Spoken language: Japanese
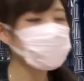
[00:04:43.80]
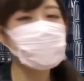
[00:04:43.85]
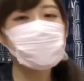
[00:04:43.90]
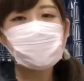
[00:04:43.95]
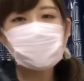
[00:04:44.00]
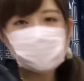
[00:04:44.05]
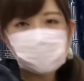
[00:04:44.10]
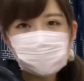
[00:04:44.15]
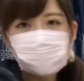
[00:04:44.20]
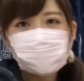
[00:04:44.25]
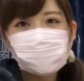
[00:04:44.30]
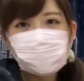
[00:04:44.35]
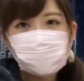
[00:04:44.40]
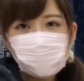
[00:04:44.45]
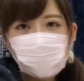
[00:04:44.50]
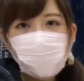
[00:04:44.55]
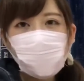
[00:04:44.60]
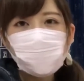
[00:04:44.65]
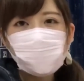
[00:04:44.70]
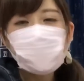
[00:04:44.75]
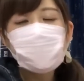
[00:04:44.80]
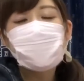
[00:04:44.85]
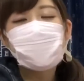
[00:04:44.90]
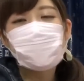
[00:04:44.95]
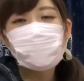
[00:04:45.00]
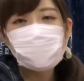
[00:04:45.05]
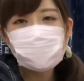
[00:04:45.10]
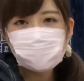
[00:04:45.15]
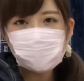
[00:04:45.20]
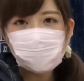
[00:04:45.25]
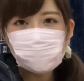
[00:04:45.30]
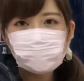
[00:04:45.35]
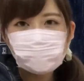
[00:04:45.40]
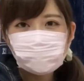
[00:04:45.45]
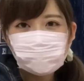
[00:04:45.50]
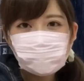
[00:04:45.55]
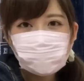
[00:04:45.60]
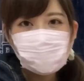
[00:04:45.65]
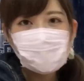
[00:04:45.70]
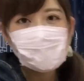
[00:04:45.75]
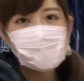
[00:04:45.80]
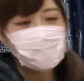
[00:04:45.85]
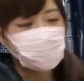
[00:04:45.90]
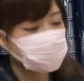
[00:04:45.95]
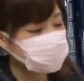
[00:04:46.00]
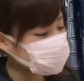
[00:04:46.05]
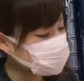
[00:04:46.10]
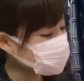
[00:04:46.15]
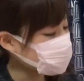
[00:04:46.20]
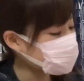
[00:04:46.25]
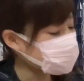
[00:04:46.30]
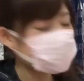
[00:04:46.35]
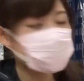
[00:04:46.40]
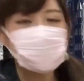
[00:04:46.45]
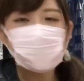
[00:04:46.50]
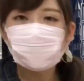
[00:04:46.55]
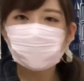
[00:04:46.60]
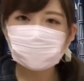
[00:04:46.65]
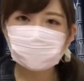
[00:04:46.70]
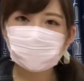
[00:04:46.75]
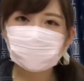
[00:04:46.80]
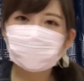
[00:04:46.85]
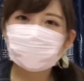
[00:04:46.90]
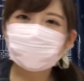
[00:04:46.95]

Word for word: ために購入してきました襟とかにあげようかな